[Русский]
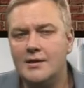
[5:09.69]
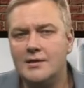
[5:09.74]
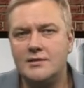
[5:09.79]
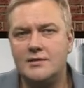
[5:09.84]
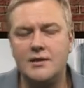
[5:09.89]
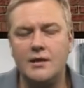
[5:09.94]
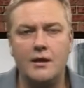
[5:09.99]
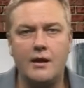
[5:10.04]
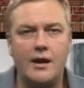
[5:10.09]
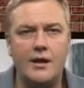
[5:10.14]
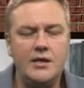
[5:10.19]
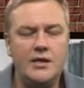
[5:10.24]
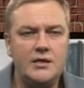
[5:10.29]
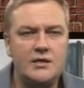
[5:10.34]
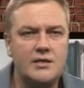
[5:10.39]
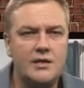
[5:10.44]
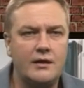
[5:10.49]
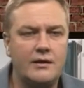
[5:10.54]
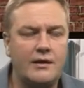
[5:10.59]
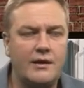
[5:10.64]
За
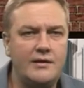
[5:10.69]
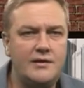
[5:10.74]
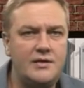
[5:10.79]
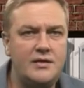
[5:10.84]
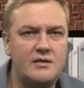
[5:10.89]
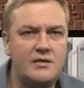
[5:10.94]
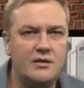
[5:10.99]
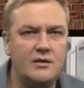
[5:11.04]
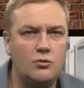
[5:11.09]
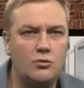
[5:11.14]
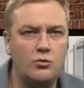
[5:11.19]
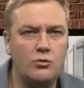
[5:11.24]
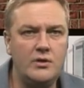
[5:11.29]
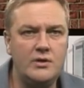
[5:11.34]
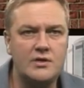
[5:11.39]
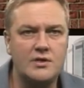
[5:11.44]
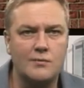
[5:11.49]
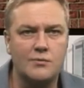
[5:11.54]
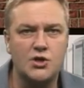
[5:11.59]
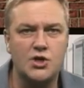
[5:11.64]
границей от российских
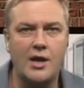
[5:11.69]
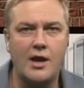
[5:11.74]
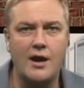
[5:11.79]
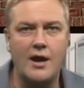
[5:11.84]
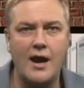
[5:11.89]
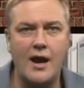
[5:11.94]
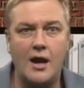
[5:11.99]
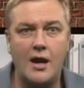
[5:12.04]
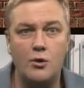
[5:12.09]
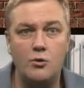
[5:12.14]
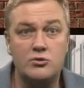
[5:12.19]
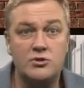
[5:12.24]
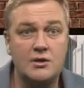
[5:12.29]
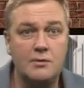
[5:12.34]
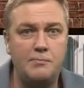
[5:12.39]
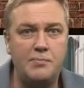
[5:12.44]
туристов шарахаются,